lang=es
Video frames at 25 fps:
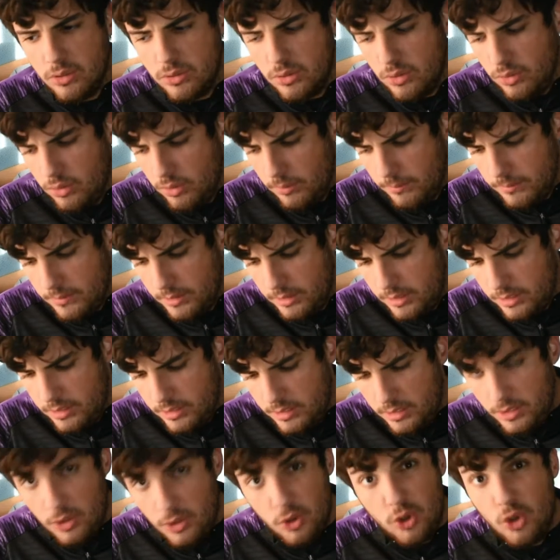Yo
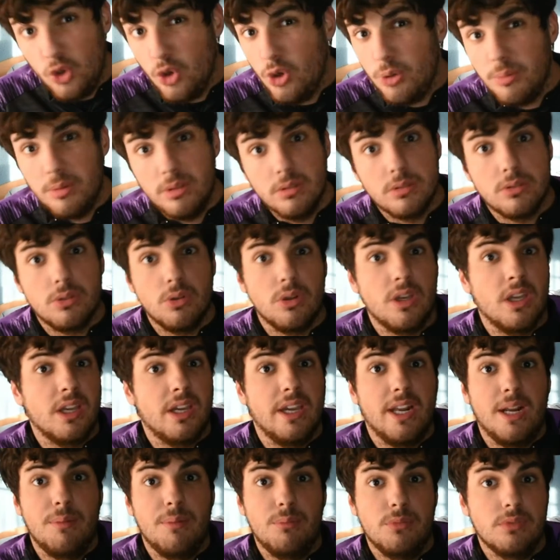eh, no he visto que
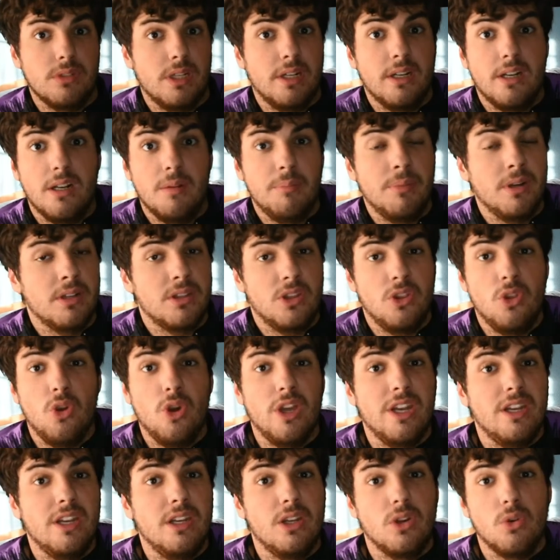queramos ganar el
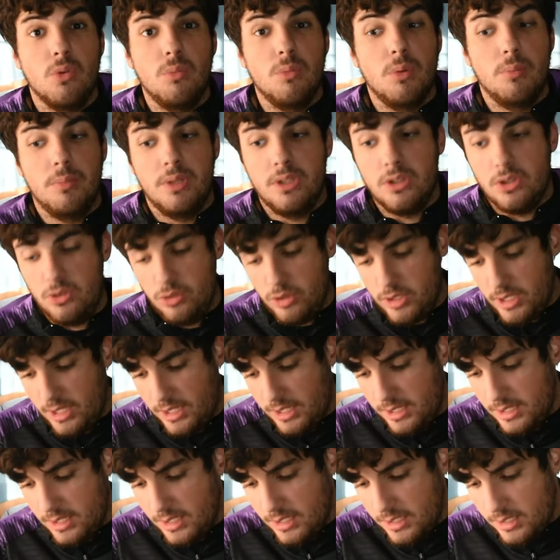partido en ningún momento, o
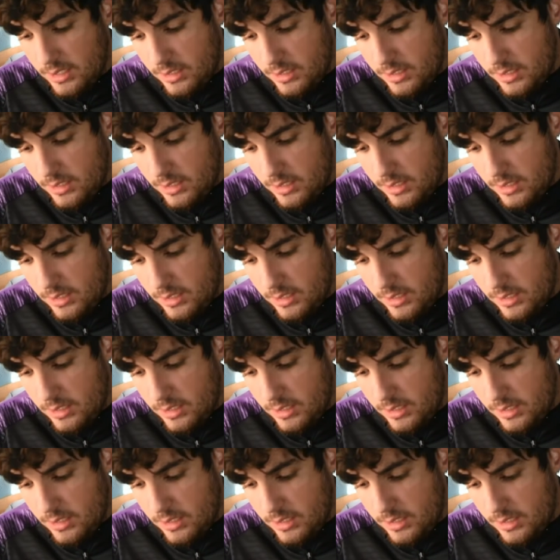sea...